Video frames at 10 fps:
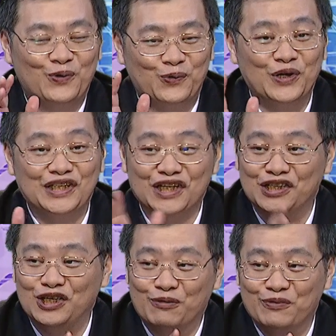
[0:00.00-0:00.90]
我已经
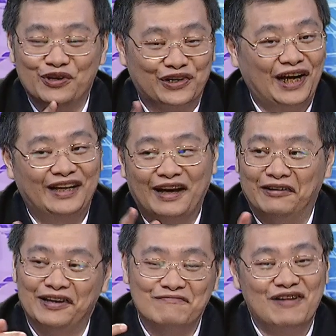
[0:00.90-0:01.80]
很久没有看到
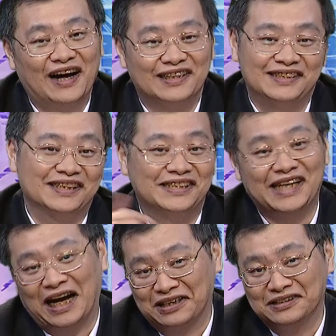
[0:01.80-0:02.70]
联发科这个
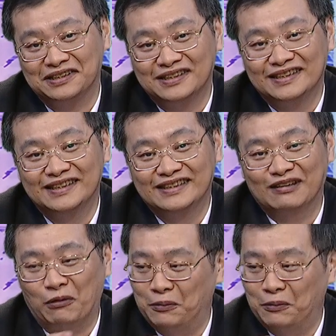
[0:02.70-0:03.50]
价格，